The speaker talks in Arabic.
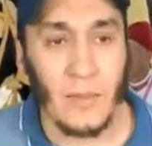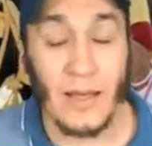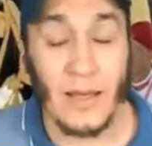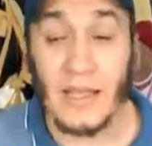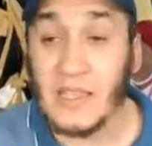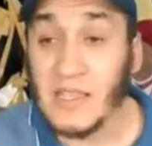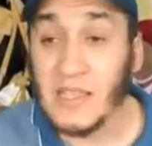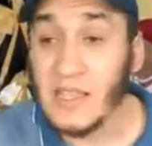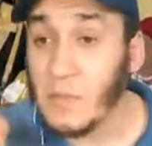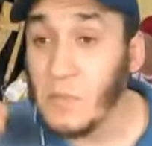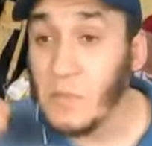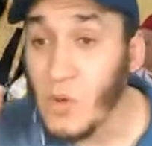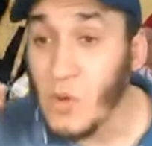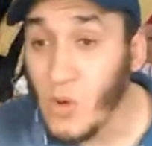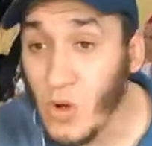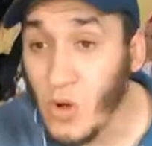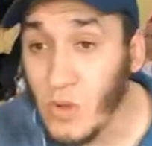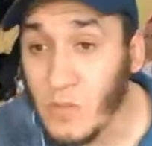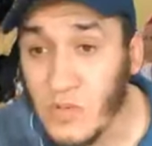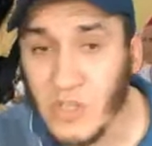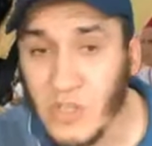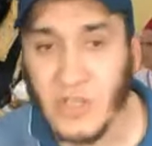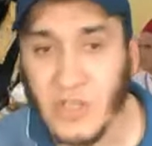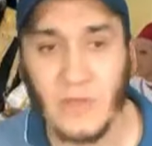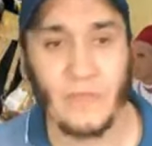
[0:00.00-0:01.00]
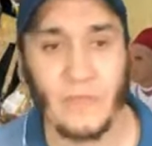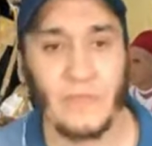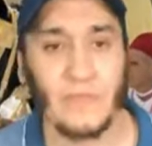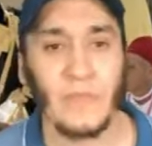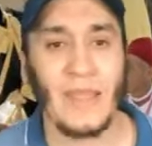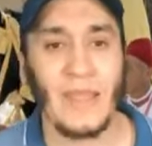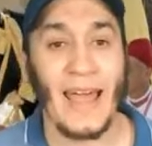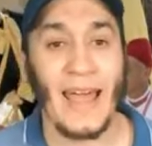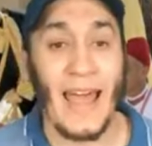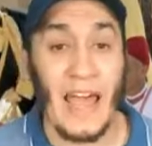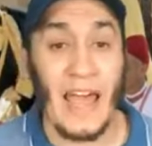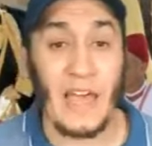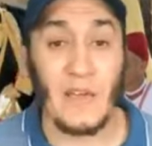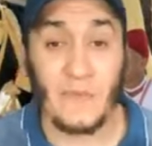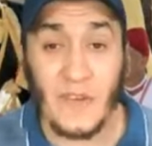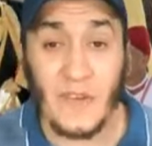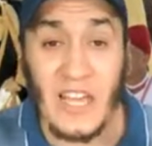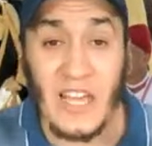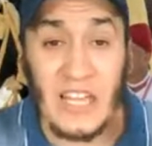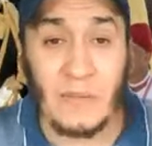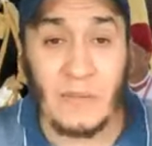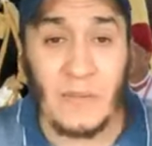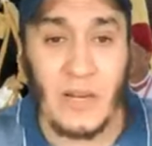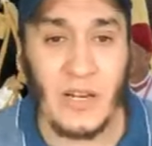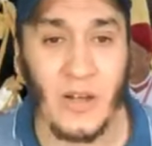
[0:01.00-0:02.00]
كنسميوهمش
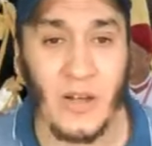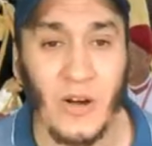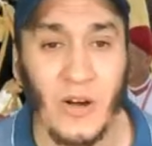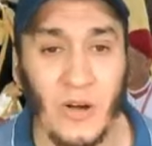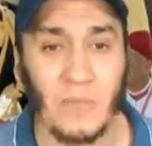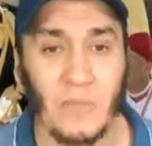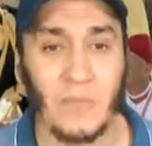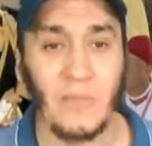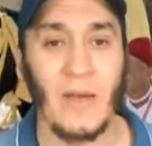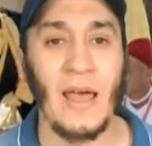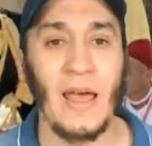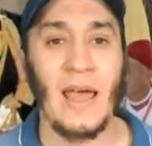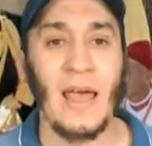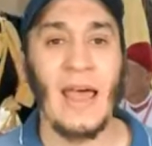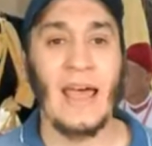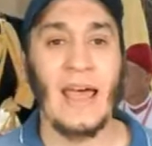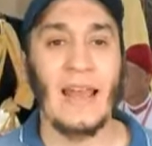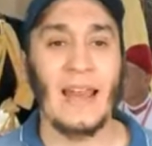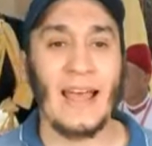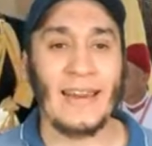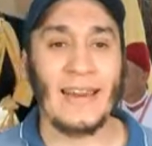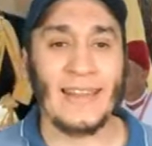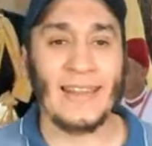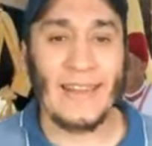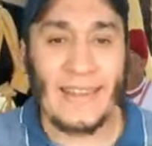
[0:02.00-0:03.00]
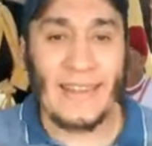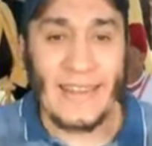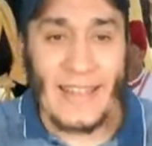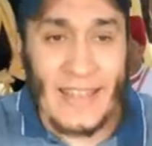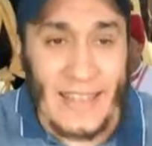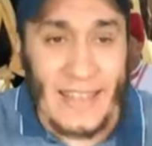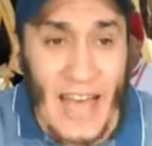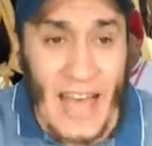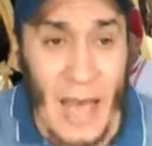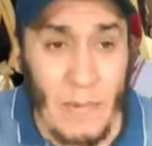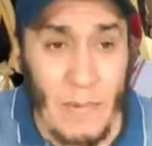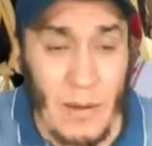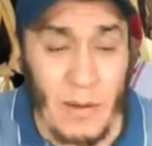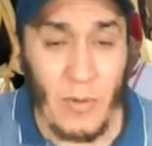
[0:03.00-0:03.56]
خايفين منهم لان النظام